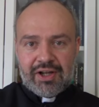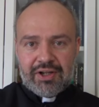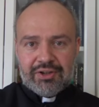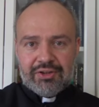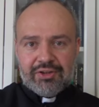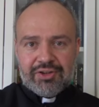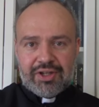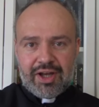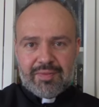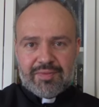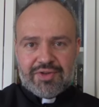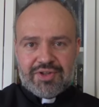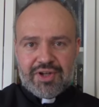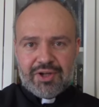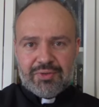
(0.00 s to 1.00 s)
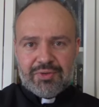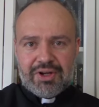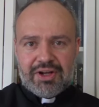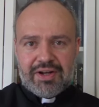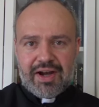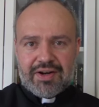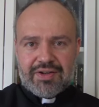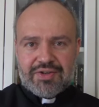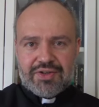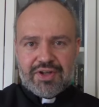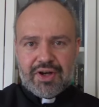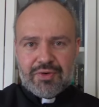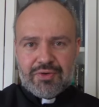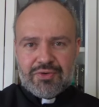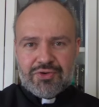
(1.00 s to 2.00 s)
to tam znajduje garstkę
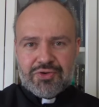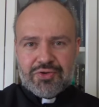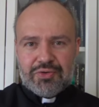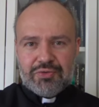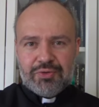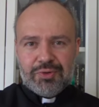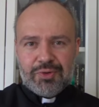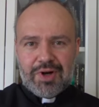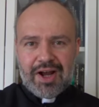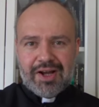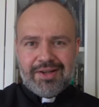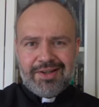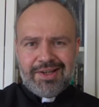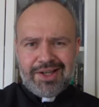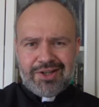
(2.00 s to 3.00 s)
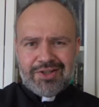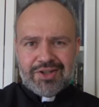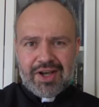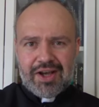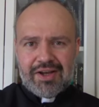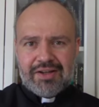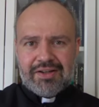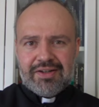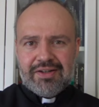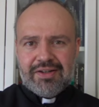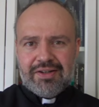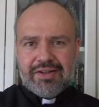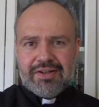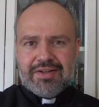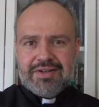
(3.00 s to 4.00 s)
uczniów, która idzie
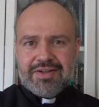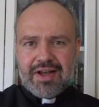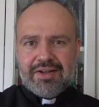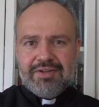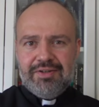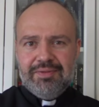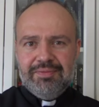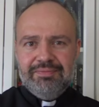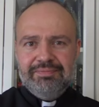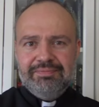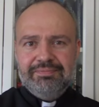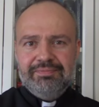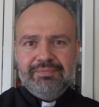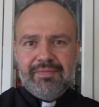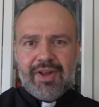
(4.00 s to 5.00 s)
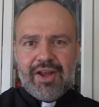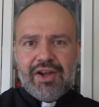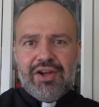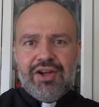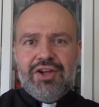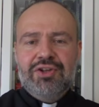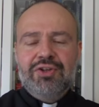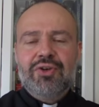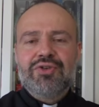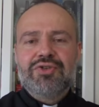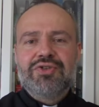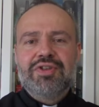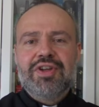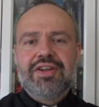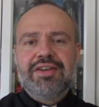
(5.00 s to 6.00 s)
za nim. I to
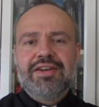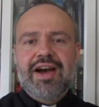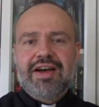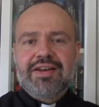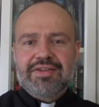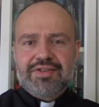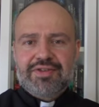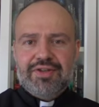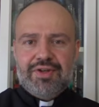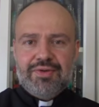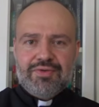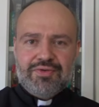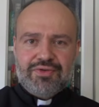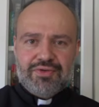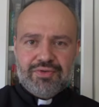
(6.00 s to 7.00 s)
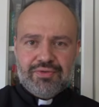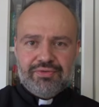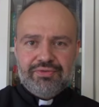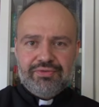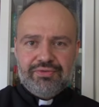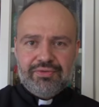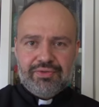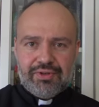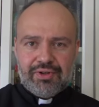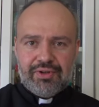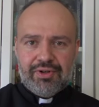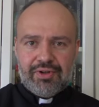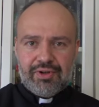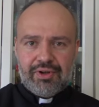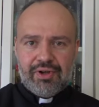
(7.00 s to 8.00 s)
z tej garstki uczniów
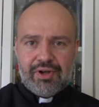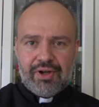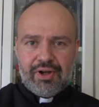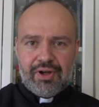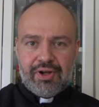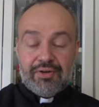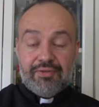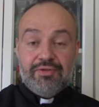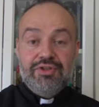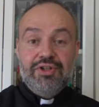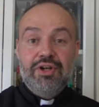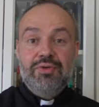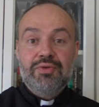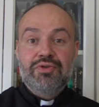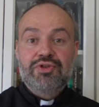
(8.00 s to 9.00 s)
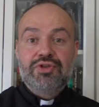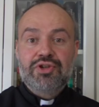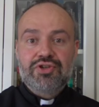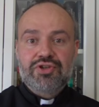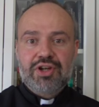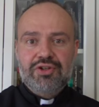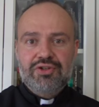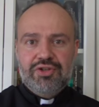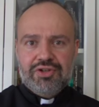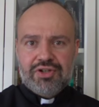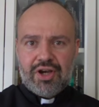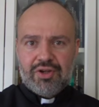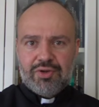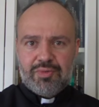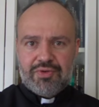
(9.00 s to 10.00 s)
w cieniu krzyża
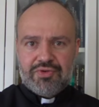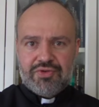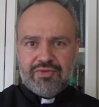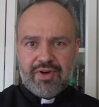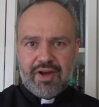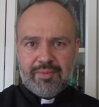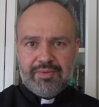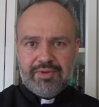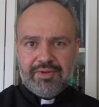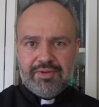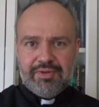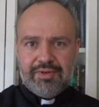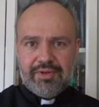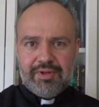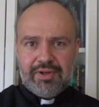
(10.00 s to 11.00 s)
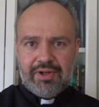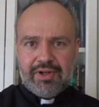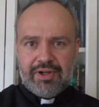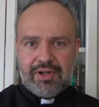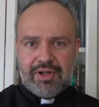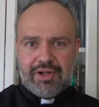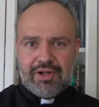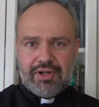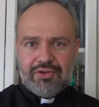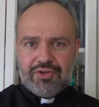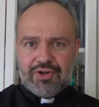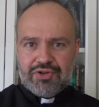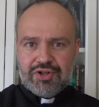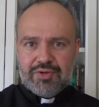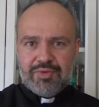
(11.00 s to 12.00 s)
dzisiaj odpoczywamy.
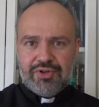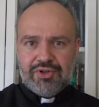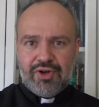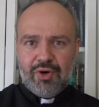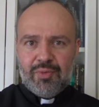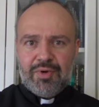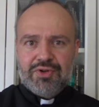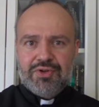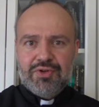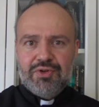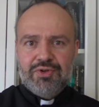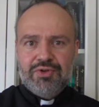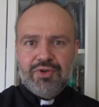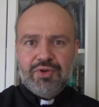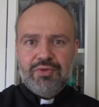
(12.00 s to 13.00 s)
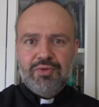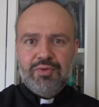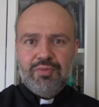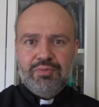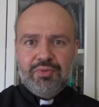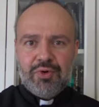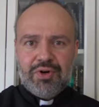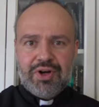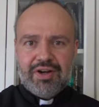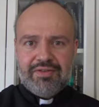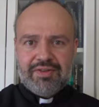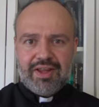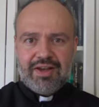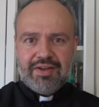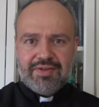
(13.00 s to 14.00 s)
Cieszymy się obecnością Boga w
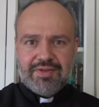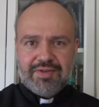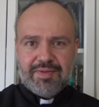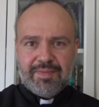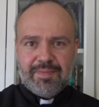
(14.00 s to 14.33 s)
nas.